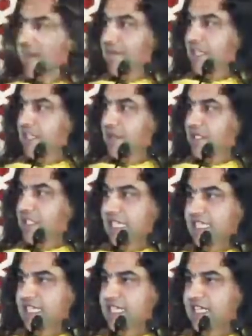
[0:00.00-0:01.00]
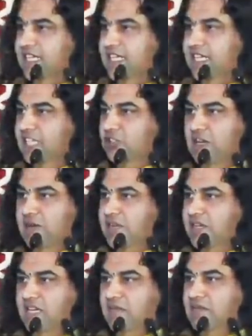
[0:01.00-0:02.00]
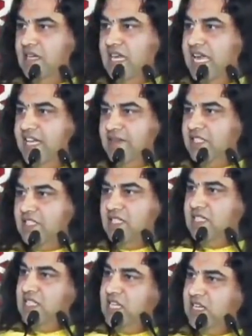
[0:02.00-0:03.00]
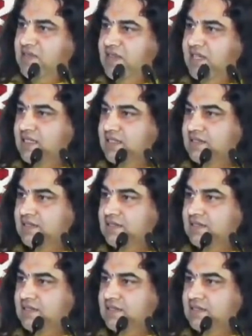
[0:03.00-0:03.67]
आपकी तपस्या ठीक नहीं है तो आपके घर में लायक बच्चे नहीं आने वाले